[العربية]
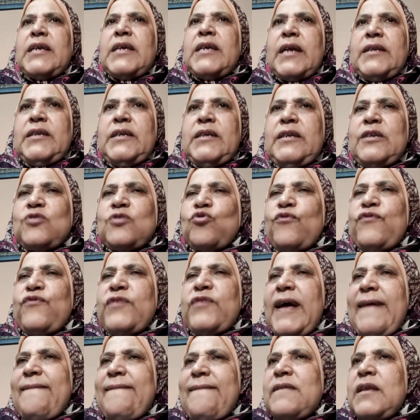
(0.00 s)
يعني احنا
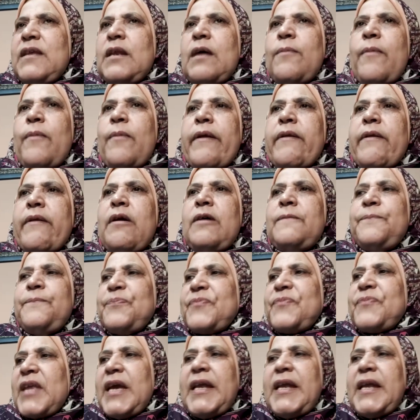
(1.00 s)
شفنا عندنا
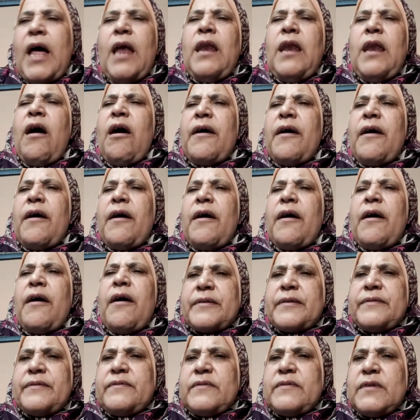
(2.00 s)
مره كان على
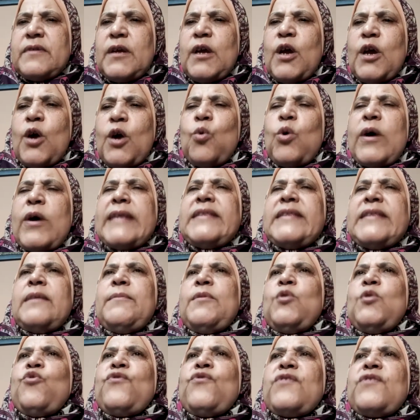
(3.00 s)
الارض وخدنا
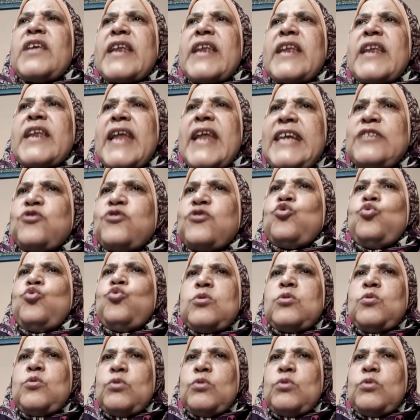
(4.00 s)
منه سكراتش